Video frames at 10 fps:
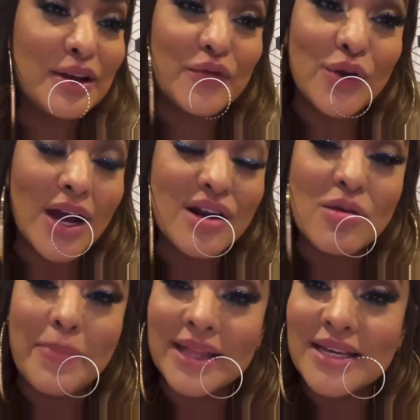micrófono
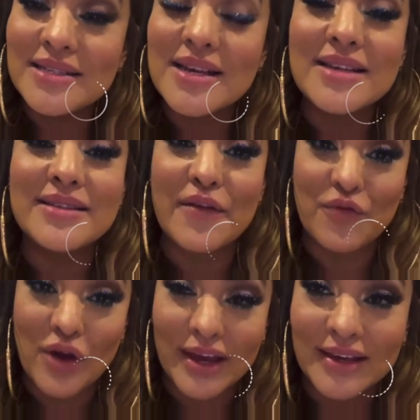agarró patas y se
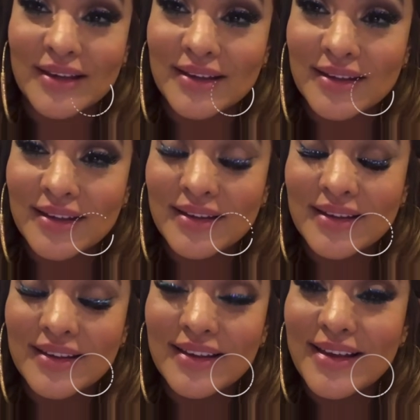fue.
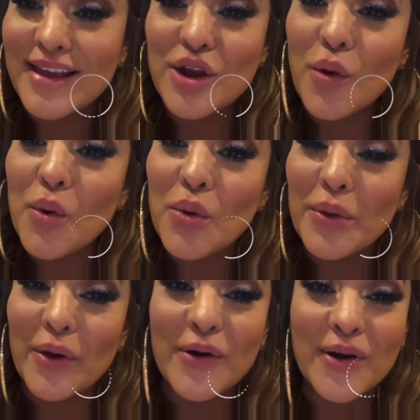Y no
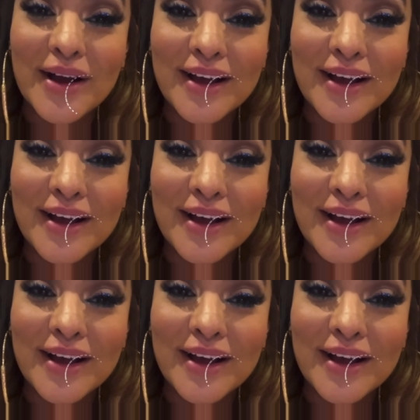volvió.